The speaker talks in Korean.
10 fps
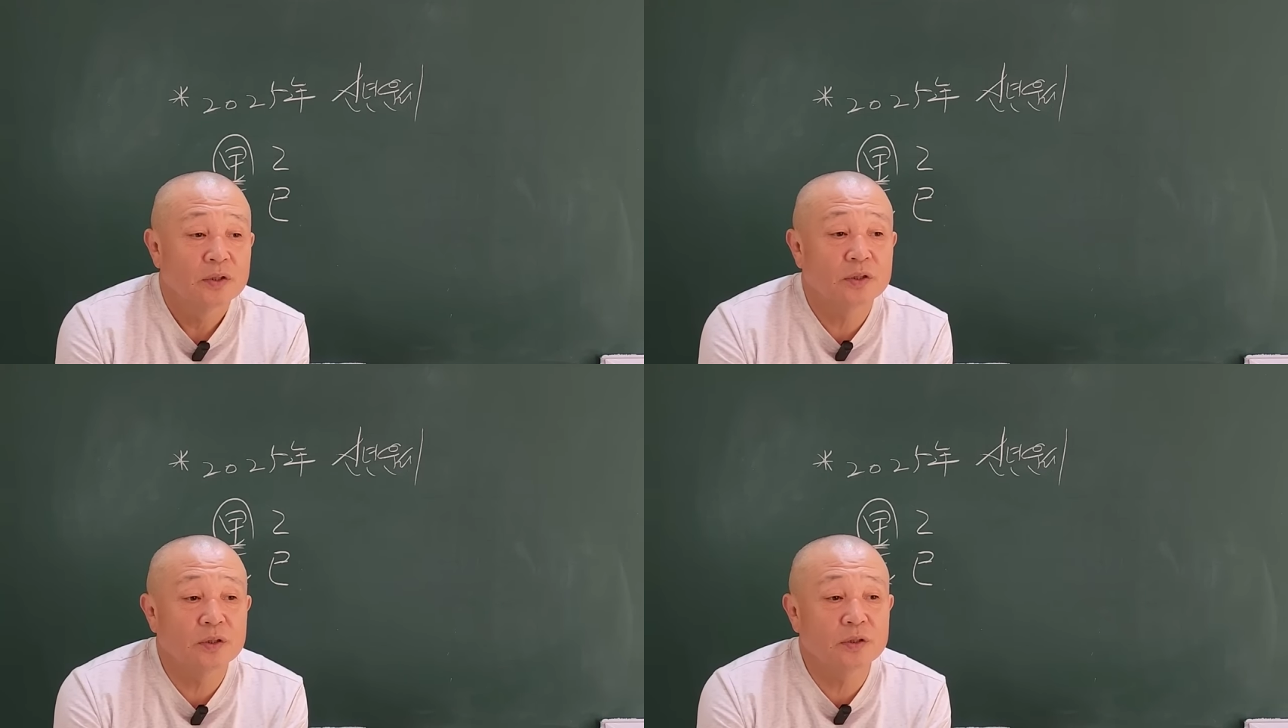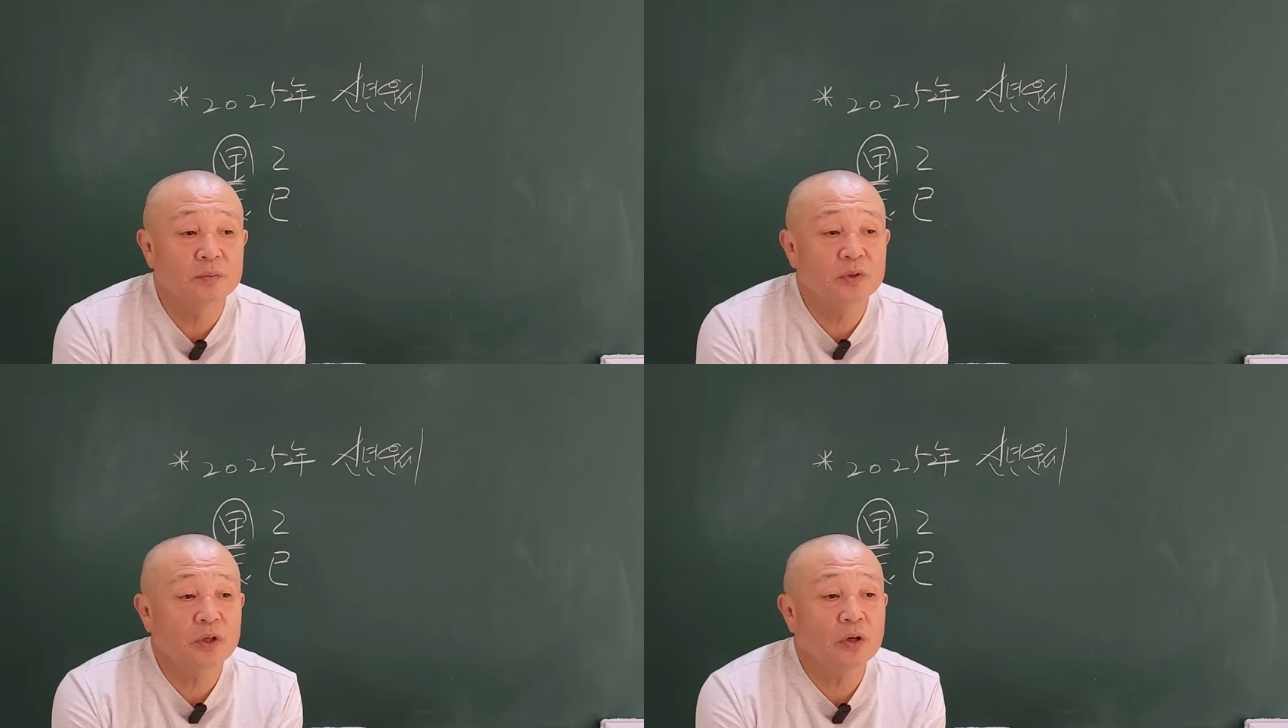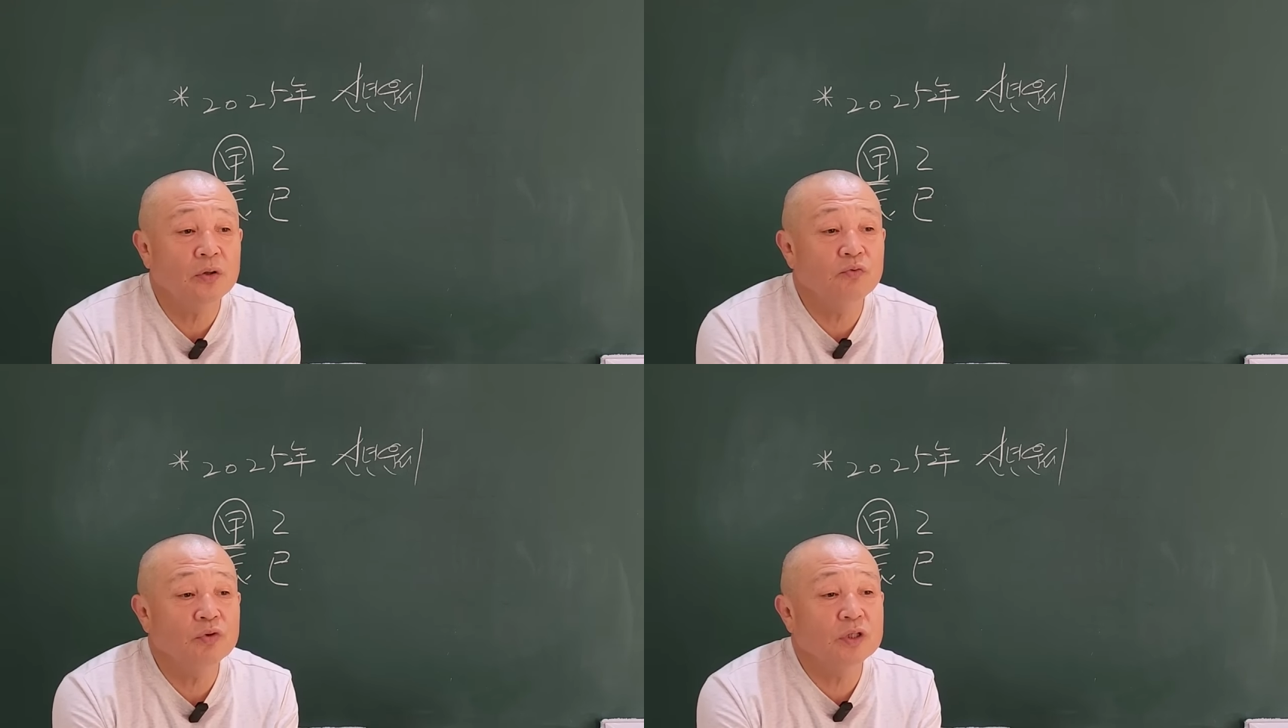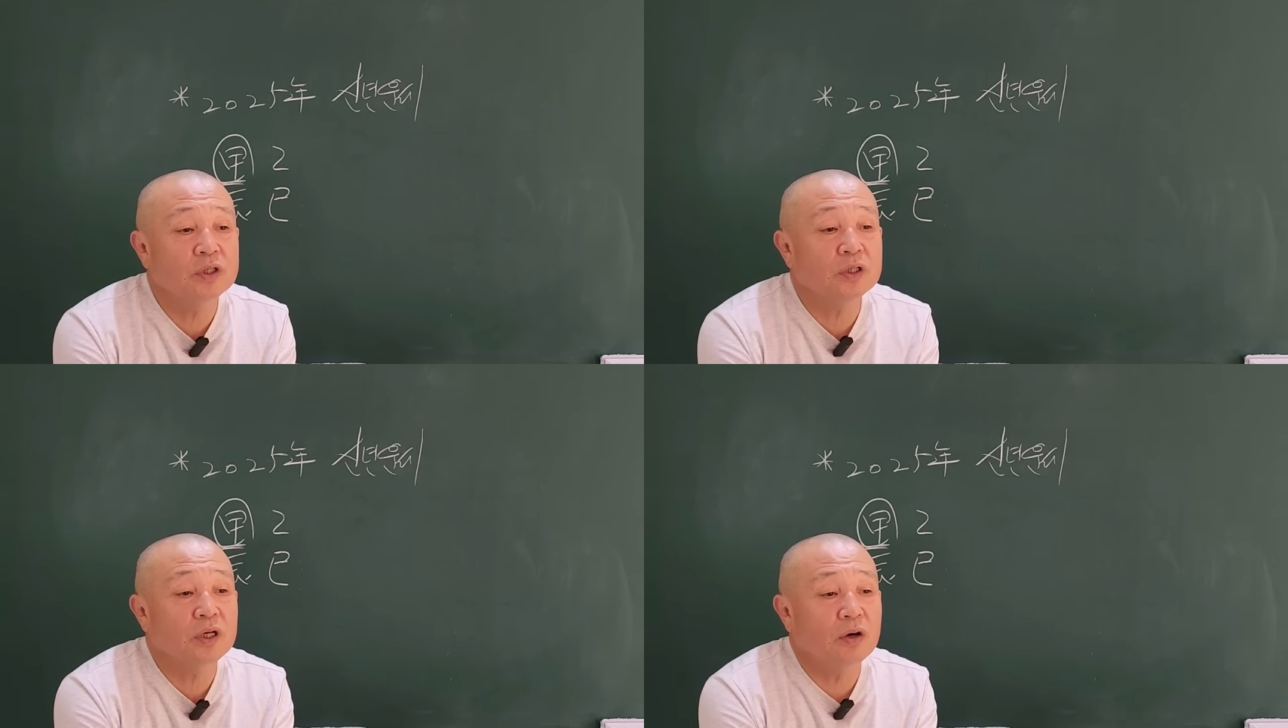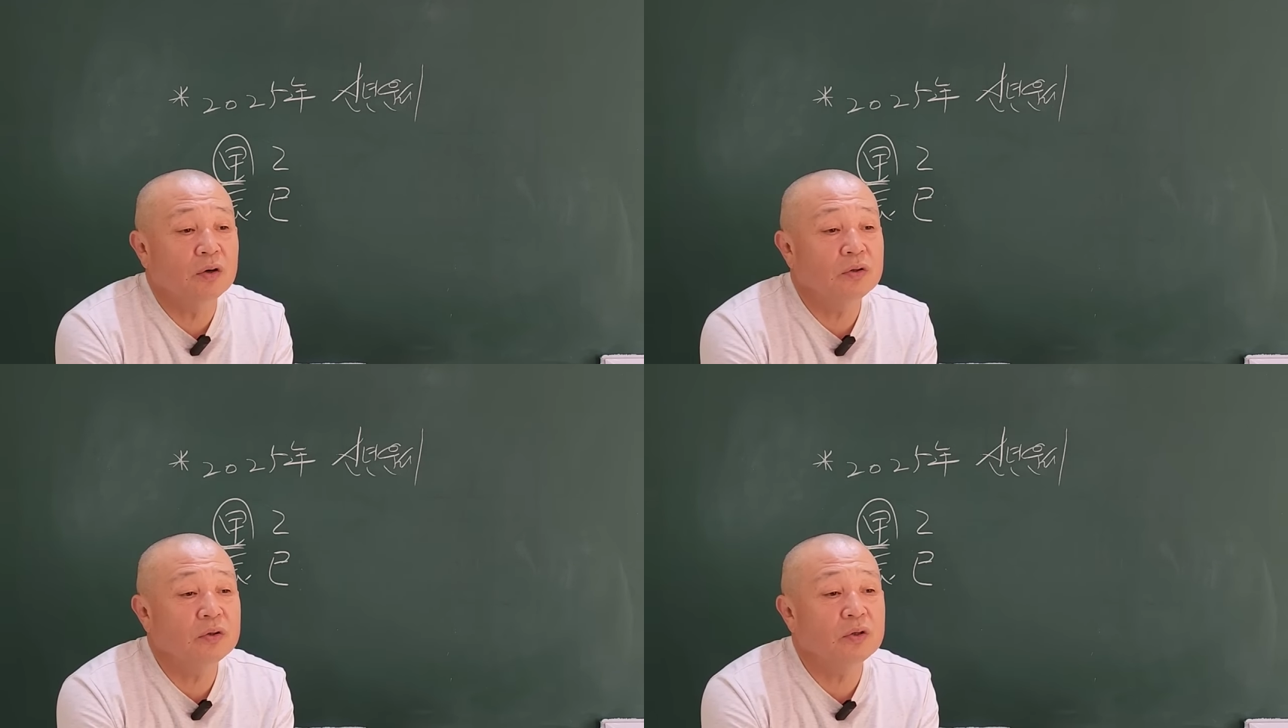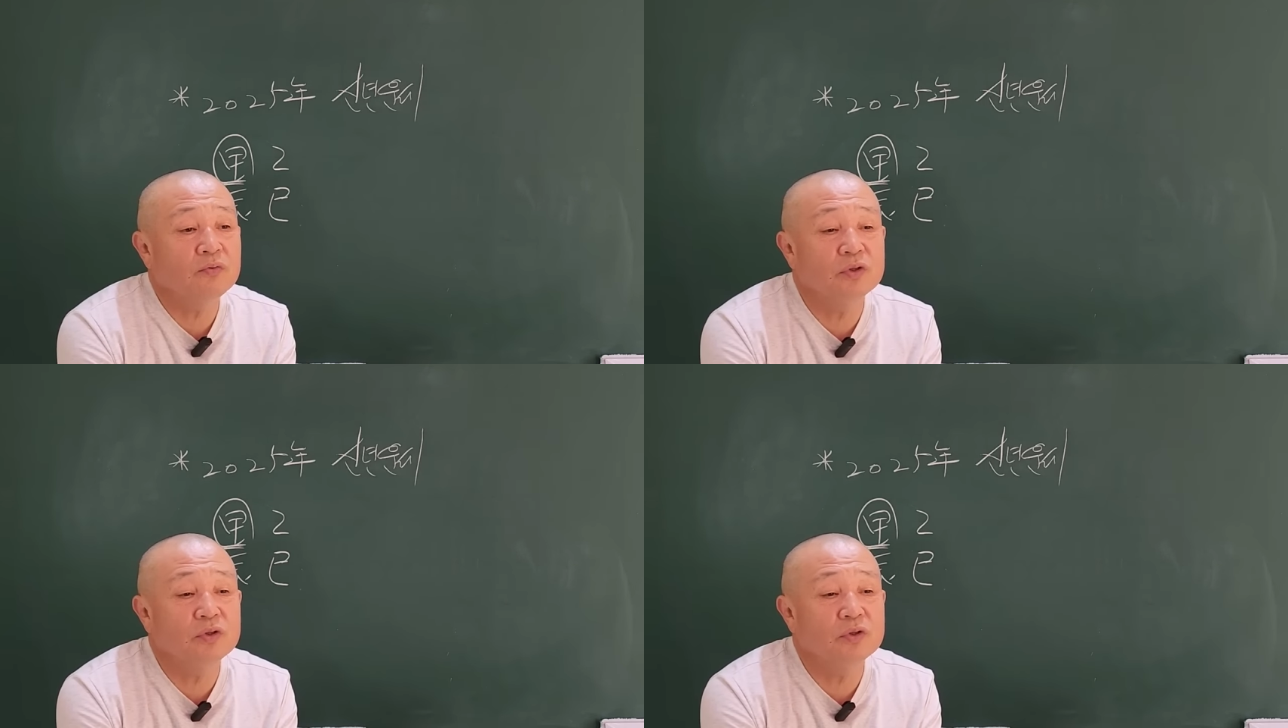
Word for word: 지금 현 위치가 어떤